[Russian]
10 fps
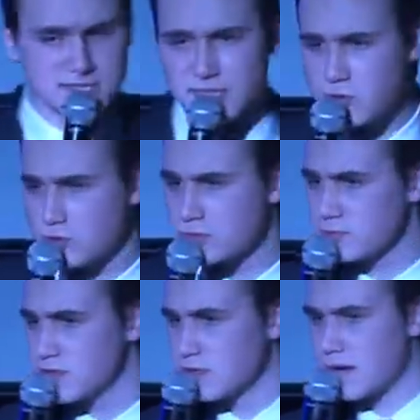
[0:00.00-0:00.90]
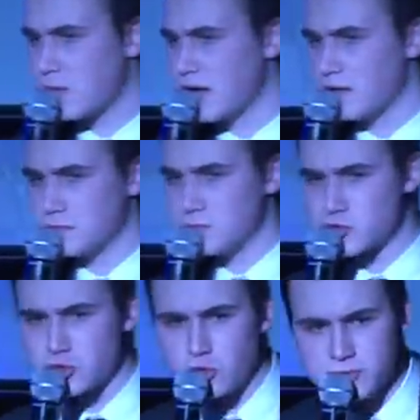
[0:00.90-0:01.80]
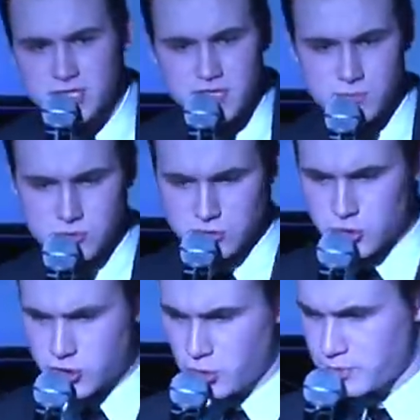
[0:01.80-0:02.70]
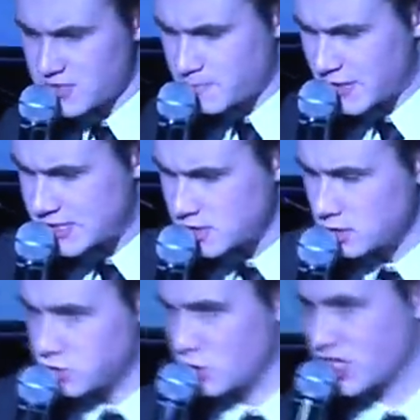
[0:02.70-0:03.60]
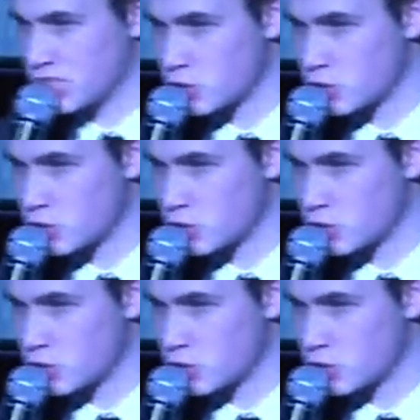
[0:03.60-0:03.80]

Слава богу, он был нормальным мужиком таким, он дружелюбно спросил, «Тося,